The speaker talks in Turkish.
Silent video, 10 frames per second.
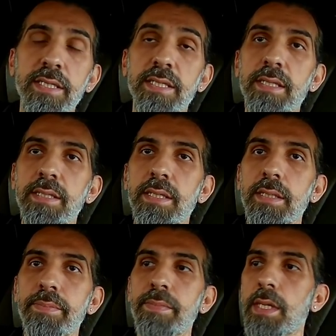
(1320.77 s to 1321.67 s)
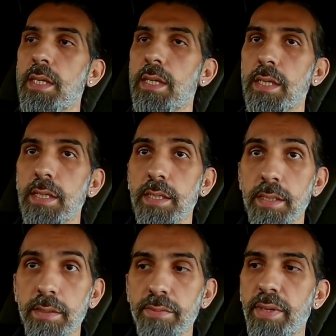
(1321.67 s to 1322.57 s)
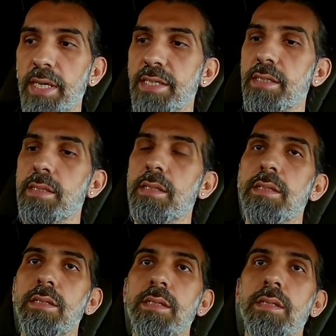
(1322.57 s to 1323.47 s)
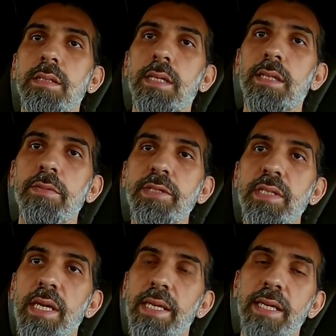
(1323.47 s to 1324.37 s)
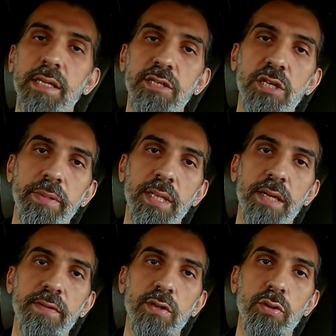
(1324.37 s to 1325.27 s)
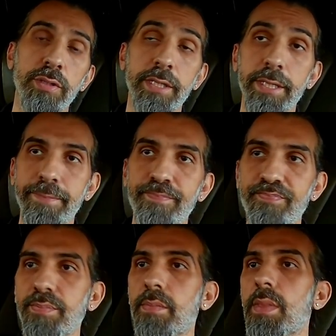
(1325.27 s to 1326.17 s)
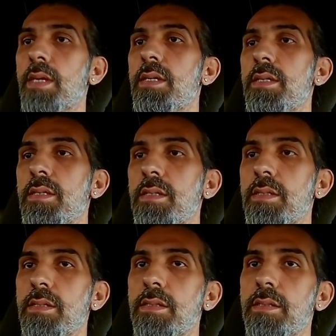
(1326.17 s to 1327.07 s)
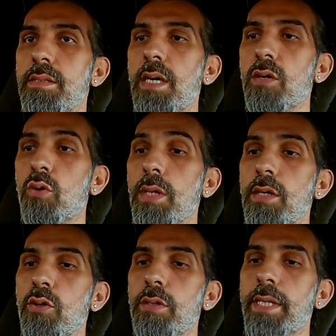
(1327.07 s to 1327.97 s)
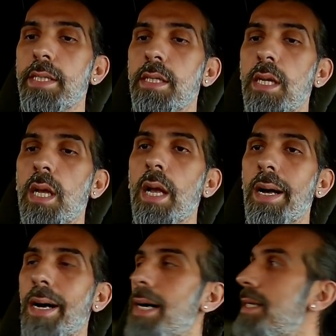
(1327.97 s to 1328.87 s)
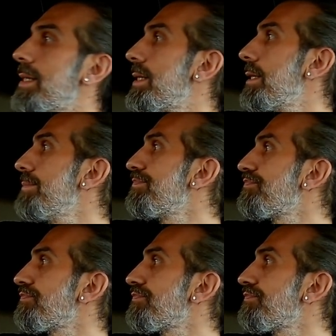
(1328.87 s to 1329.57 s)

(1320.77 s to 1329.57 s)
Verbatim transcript: kazandıralım. E, bazı e, atlaması gereken aşamalar var. Onları e, daha kolay yoldan halledelim.